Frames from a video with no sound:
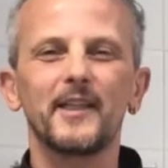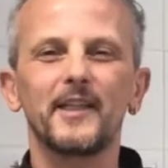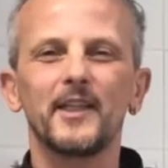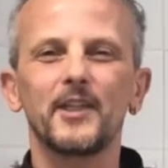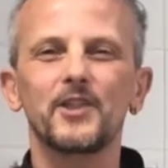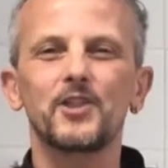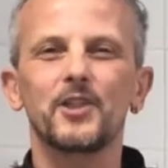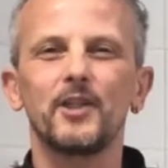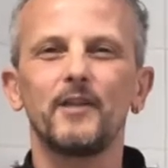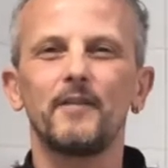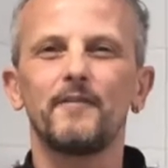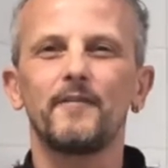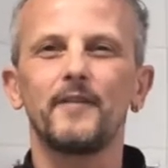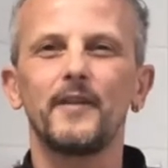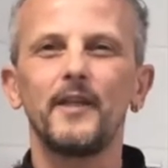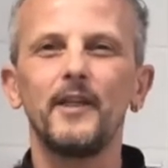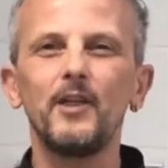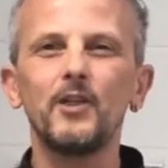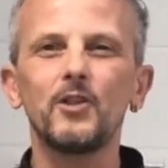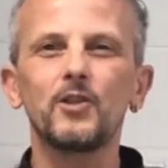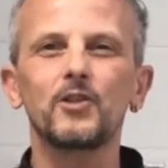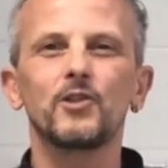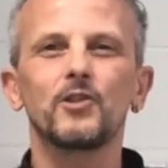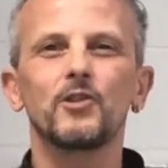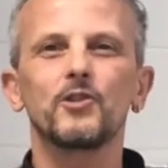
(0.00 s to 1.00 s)
da Chef.
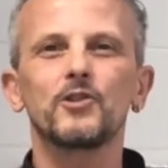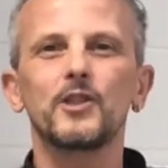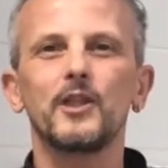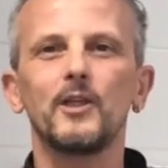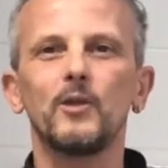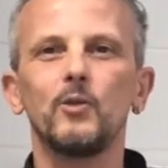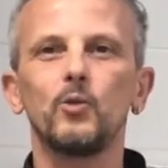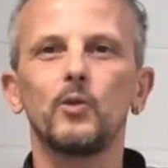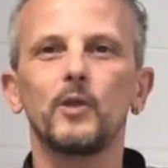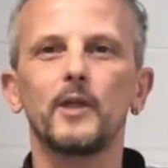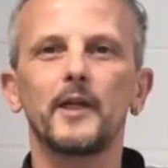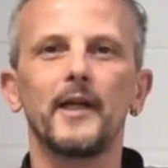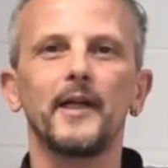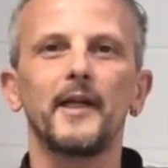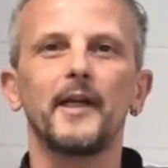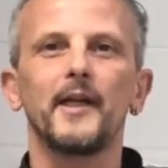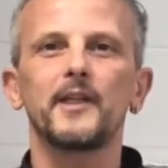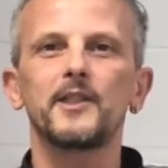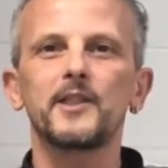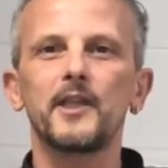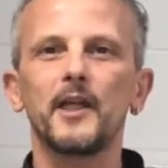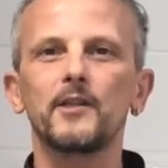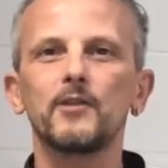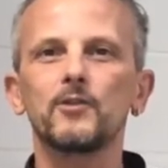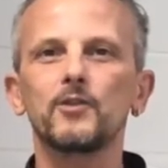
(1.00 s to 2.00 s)
Io sono Gianluca,
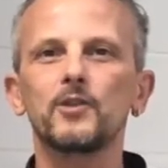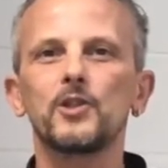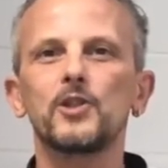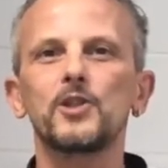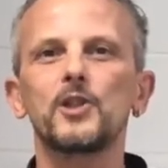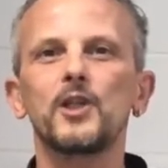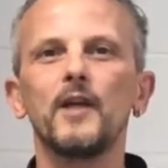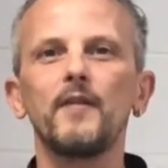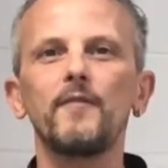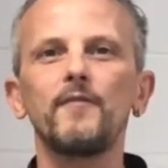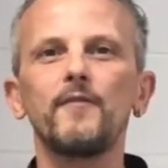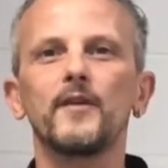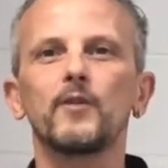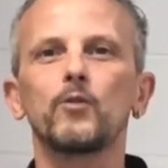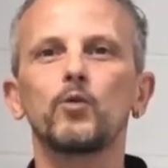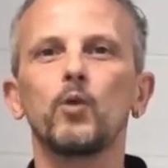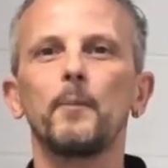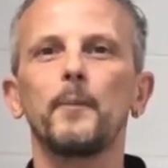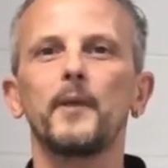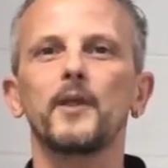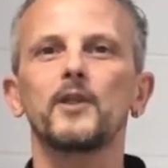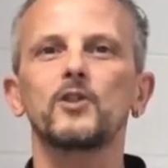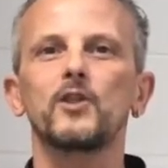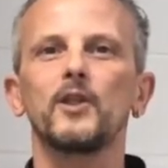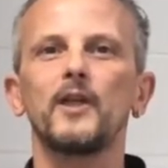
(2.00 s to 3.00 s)
executive chef e tuo
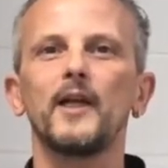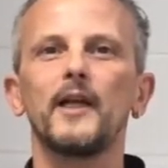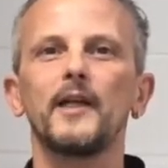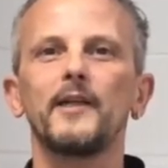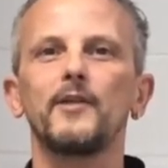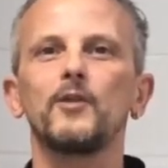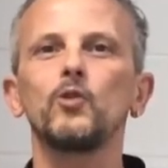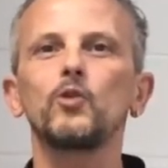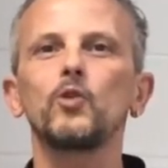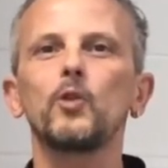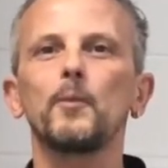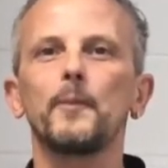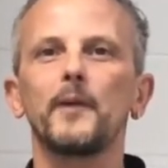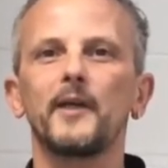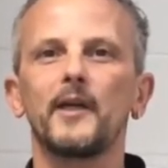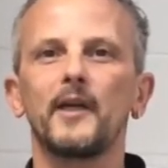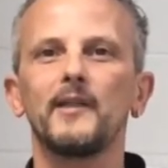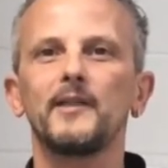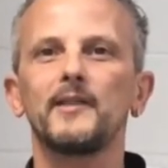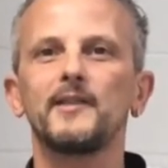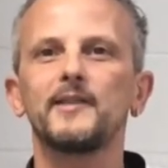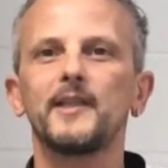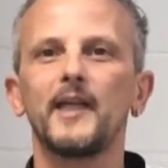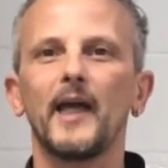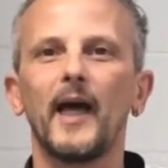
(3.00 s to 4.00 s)
personale aiuto per
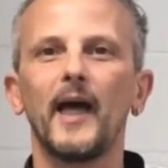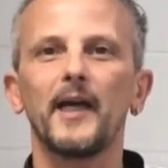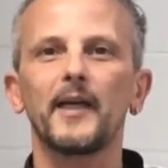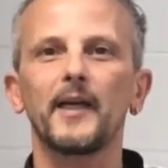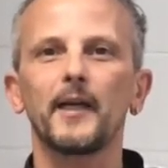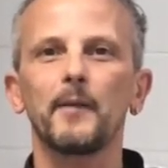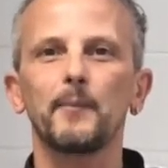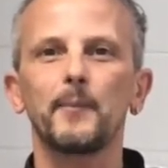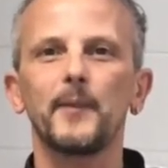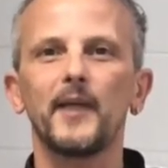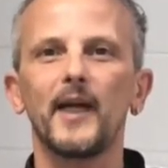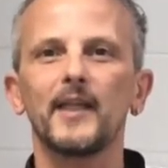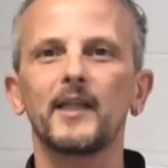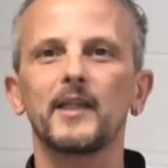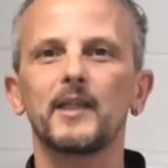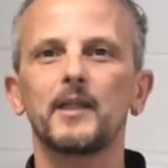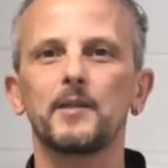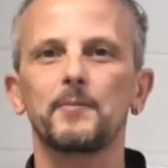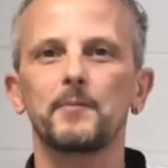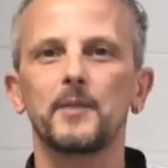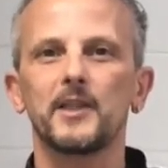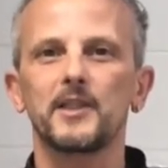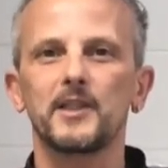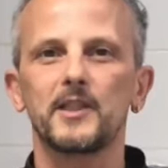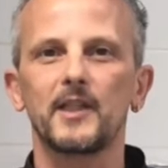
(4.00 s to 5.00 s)
realizzare piatti
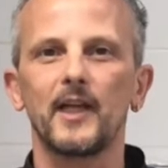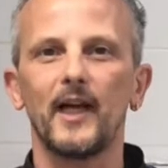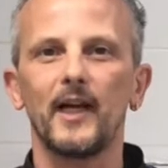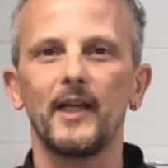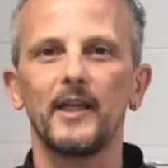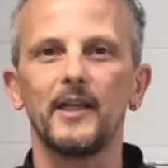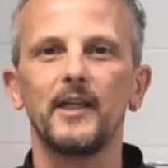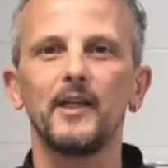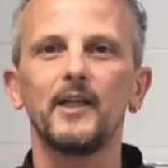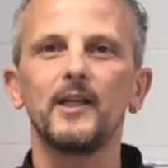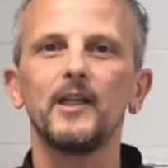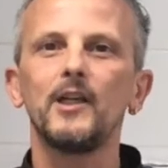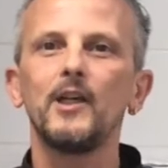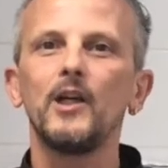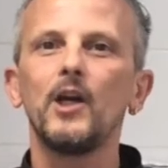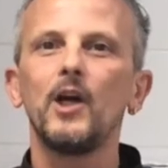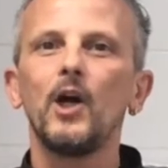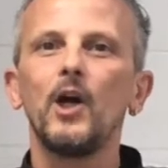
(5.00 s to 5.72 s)
speciali.